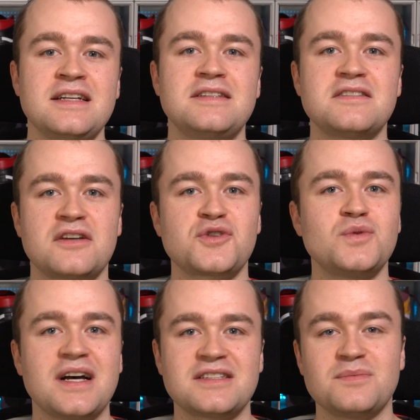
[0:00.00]
Dieser
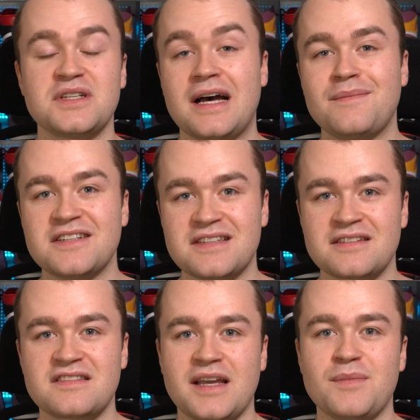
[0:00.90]
Schuh hat es mir damals
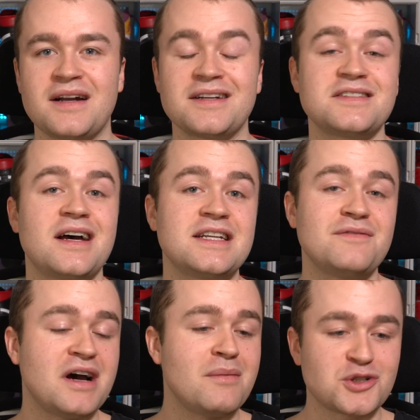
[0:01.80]
extrem angetan,
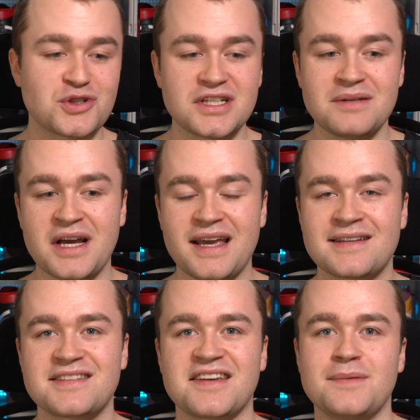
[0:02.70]
er war aber schon immer
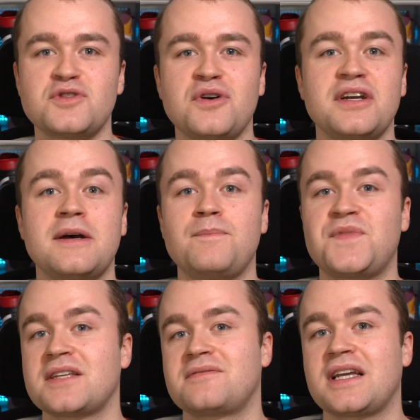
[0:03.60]
extrem teuer,
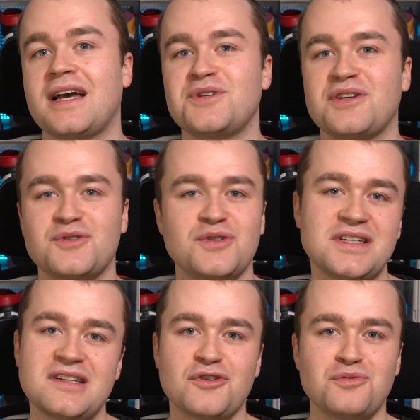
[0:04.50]
deswegen habe ich auch noch
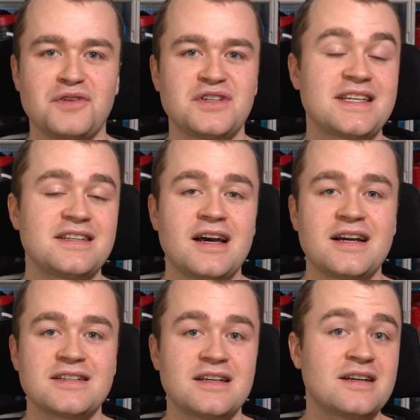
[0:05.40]
nie darüber wirklich
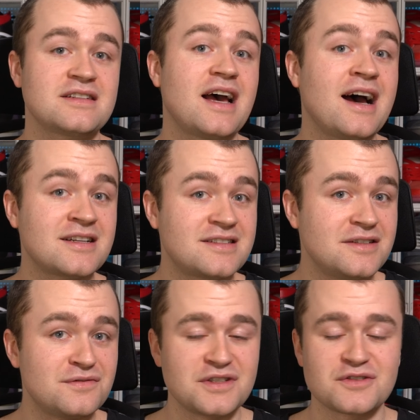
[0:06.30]
nachgedacht,
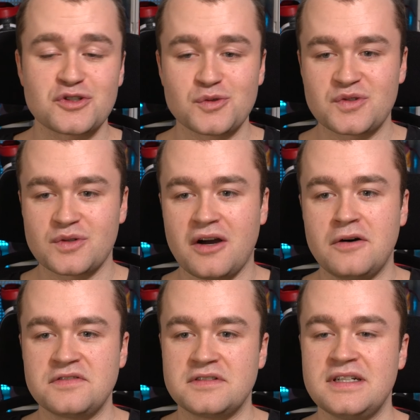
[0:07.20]
aktiv diesen Schuh zu
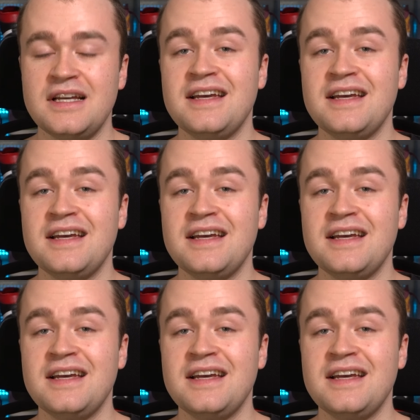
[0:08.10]
kaufen.